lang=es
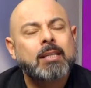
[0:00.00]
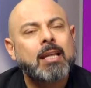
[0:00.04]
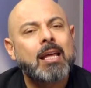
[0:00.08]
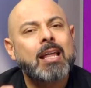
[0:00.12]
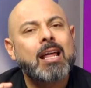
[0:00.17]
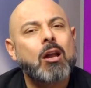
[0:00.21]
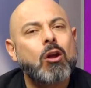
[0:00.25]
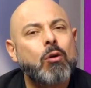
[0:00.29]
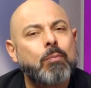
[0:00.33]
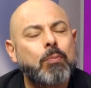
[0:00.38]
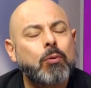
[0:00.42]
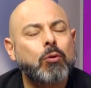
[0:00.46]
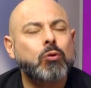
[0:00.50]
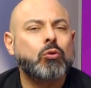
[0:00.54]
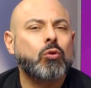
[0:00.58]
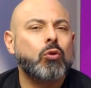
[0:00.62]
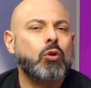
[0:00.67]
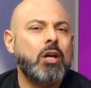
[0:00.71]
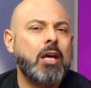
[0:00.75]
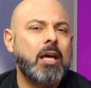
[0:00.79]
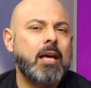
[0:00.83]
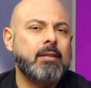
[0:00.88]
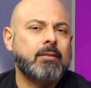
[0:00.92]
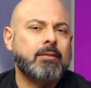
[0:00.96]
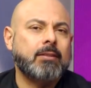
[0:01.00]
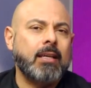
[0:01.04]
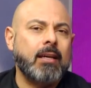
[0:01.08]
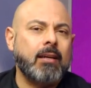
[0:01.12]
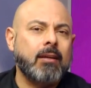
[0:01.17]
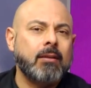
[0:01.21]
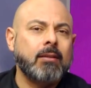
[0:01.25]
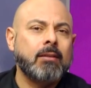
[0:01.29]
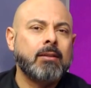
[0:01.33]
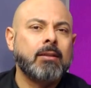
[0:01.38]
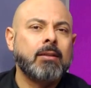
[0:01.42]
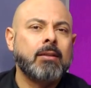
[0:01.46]
te da la oportunidad de hacer.
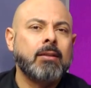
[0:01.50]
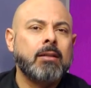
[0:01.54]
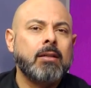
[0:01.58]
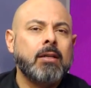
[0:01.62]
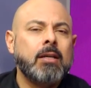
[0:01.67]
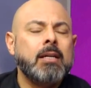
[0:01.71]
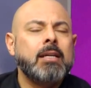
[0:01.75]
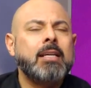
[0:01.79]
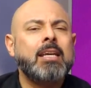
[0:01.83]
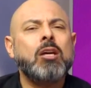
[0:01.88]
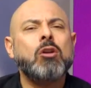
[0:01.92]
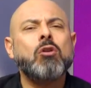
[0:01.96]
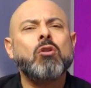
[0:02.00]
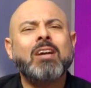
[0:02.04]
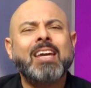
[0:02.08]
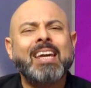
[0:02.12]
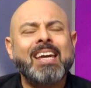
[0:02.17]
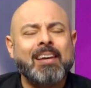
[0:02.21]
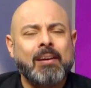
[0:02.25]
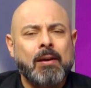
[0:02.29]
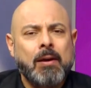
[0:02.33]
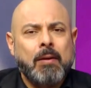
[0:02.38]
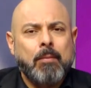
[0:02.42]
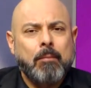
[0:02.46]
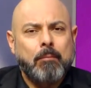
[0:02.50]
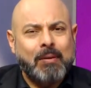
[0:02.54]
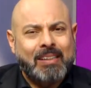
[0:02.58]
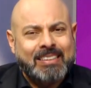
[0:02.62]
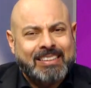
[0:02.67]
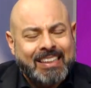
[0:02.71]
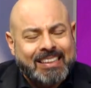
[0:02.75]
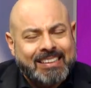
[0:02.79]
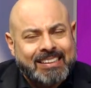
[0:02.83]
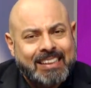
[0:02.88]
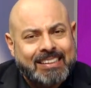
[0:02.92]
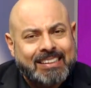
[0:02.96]
Quiero que
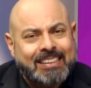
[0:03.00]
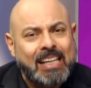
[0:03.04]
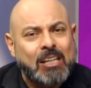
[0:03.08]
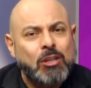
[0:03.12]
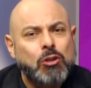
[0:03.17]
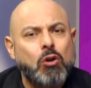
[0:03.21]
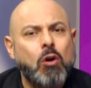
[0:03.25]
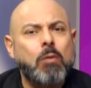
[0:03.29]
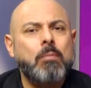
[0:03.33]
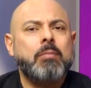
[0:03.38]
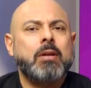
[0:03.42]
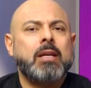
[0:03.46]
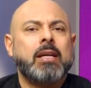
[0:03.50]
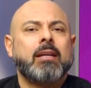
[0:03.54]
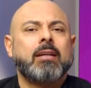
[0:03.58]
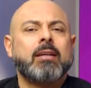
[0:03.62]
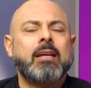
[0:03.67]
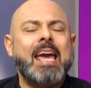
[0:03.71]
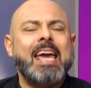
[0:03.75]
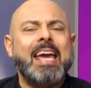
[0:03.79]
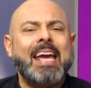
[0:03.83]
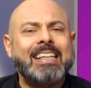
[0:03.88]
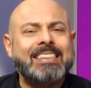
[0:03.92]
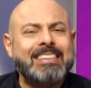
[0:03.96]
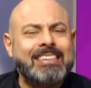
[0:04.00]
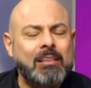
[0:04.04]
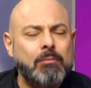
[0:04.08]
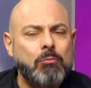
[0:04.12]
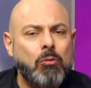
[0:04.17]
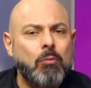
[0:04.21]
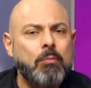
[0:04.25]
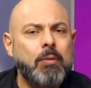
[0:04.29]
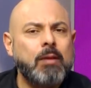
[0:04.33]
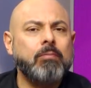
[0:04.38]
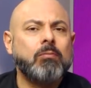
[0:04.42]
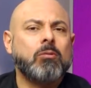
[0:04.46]
presentes el nombre en este
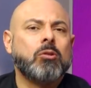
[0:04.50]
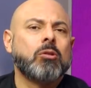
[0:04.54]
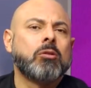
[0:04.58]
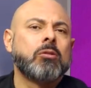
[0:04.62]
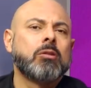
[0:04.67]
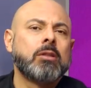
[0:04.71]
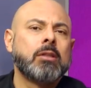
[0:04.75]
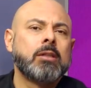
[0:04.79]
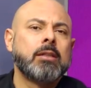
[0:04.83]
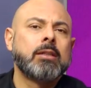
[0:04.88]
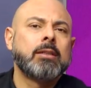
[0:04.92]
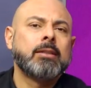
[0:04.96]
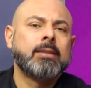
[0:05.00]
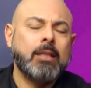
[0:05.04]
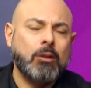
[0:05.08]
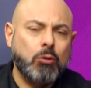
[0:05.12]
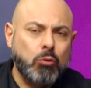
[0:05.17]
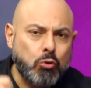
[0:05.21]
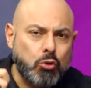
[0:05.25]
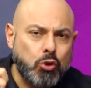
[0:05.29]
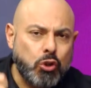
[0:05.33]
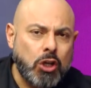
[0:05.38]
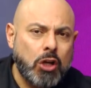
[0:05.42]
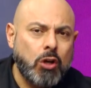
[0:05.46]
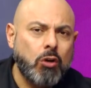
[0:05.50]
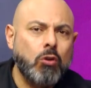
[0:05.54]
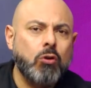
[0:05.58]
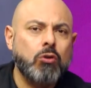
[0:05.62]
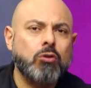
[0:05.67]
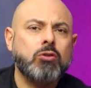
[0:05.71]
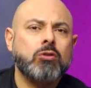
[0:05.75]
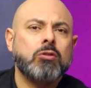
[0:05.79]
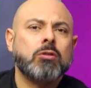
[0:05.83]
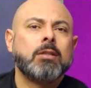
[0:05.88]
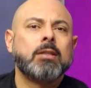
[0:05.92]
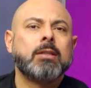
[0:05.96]
momento de tus
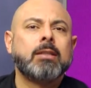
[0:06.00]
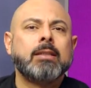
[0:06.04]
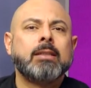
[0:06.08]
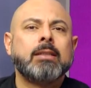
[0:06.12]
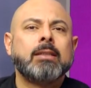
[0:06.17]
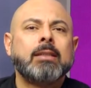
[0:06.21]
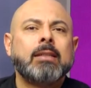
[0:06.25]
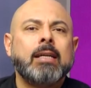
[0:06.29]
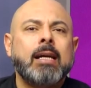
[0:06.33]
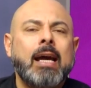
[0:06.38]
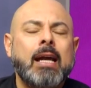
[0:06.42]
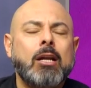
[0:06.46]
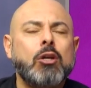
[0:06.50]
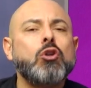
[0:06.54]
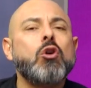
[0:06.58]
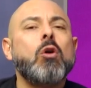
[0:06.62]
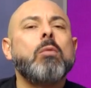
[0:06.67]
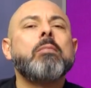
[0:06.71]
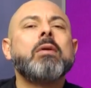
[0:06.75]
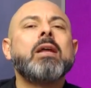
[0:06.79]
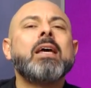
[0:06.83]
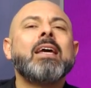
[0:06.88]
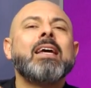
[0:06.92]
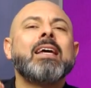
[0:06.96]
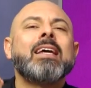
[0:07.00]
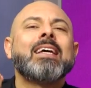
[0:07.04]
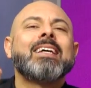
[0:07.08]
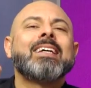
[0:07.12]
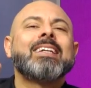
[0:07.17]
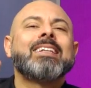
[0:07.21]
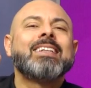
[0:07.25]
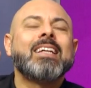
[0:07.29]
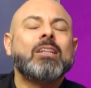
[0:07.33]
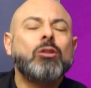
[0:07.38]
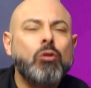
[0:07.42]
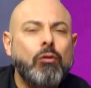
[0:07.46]
hijos, el nombre
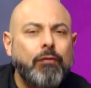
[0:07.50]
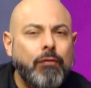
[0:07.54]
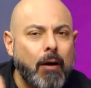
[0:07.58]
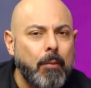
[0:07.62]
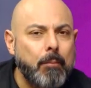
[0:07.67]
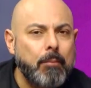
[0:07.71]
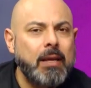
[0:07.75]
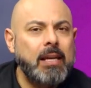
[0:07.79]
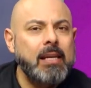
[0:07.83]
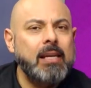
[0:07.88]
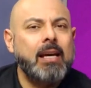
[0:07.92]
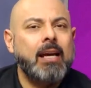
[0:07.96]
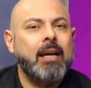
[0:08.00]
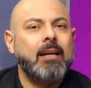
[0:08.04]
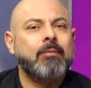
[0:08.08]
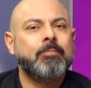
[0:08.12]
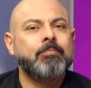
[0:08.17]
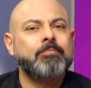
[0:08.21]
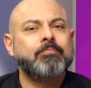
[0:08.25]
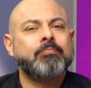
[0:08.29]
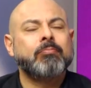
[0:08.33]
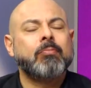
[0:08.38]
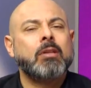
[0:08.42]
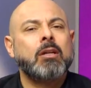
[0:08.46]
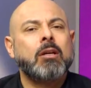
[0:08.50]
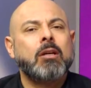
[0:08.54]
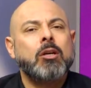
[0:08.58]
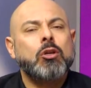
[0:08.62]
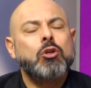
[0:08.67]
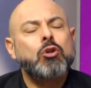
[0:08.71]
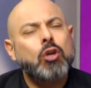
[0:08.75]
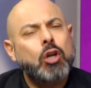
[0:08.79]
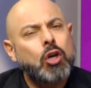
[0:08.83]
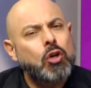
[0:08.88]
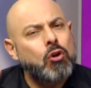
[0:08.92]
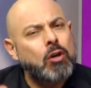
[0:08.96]
de tu familia.
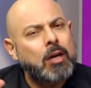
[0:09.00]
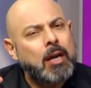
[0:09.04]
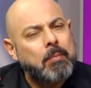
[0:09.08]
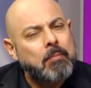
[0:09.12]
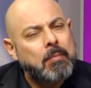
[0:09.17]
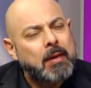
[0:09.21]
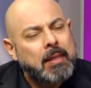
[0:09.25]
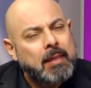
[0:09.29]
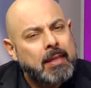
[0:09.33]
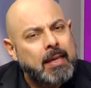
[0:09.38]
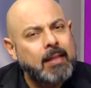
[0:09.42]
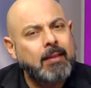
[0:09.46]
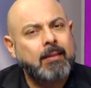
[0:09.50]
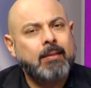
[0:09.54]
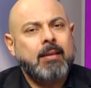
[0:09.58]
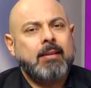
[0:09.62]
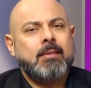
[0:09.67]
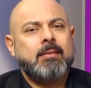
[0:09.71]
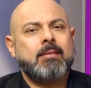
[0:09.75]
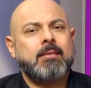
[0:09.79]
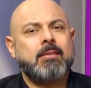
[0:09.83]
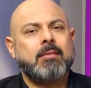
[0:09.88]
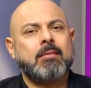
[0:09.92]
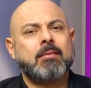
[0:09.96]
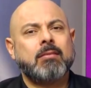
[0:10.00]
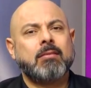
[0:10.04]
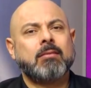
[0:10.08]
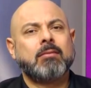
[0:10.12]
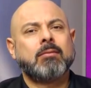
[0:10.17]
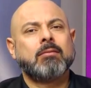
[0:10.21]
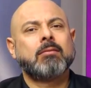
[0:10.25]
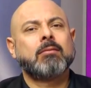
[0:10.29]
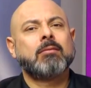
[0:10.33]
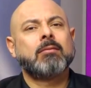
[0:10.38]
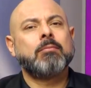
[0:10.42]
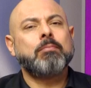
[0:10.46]
Yo quiero que medites,
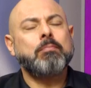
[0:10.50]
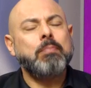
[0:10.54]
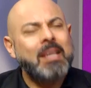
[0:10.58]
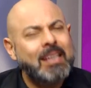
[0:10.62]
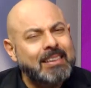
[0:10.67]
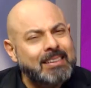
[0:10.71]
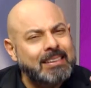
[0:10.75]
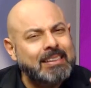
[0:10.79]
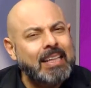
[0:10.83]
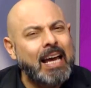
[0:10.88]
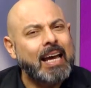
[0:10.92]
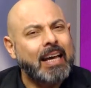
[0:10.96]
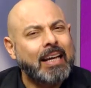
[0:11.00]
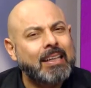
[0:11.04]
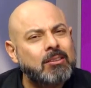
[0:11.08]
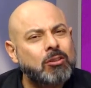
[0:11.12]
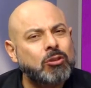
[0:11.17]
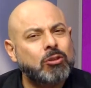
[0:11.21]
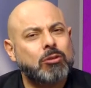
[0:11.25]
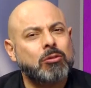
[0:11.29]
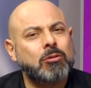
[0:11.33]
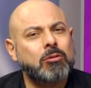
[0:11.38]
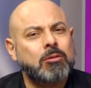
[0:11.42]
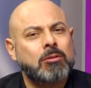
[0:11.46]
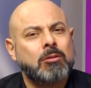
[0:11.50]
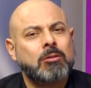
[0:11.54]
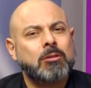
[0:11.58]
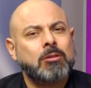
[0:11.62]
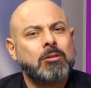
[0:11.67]
piensa esto,